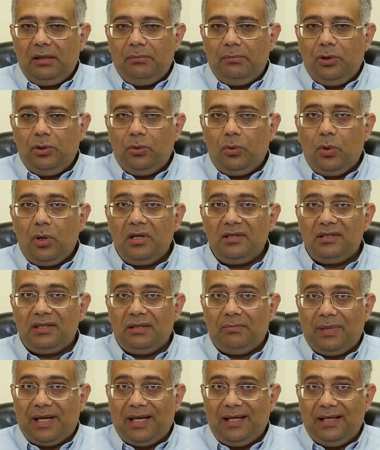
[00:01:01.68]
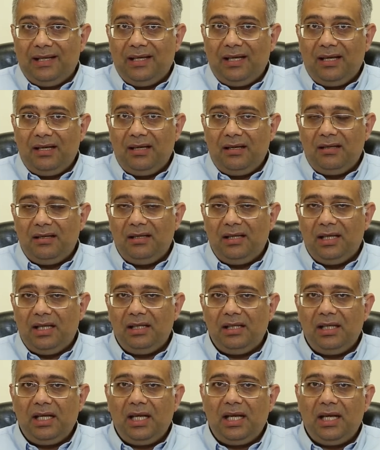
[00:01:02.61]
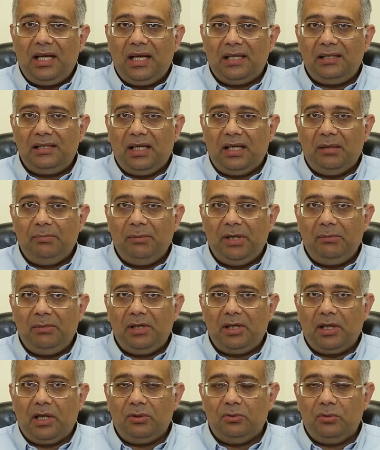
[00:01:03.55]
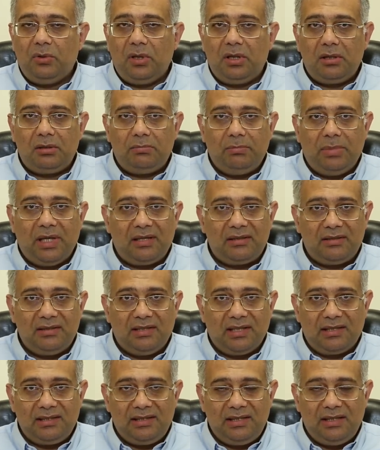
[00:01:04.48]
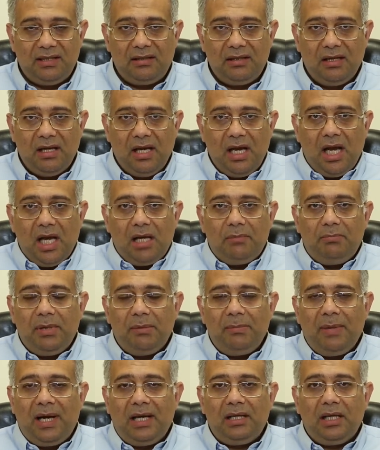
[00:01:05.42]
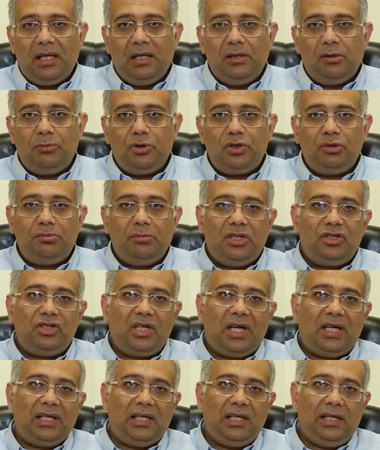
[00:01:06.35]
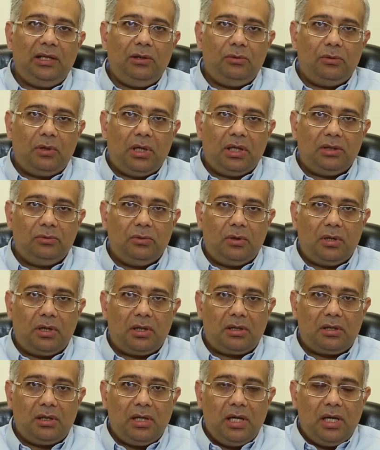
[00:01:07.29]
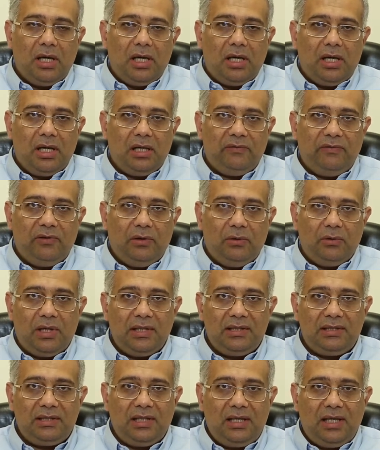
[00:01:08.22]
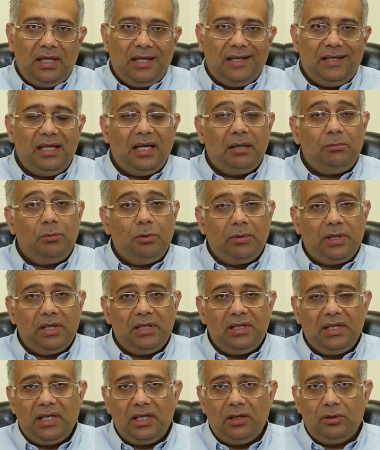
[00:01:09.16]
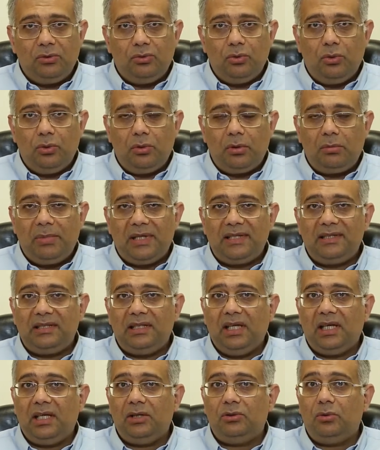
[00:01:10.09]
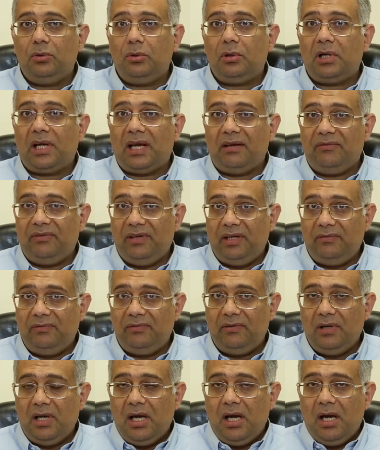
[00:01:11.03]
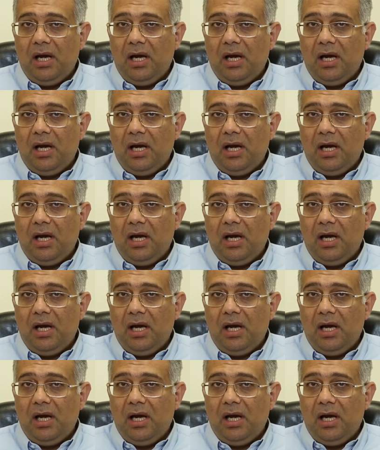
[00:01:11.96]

بيواظب عليها لانها هتحميه من ادوار برد كتير بمعنى ان مش مش هيجيله ادوار انفلونزا لا ممكن يجي الدور بس يجي دور خفيف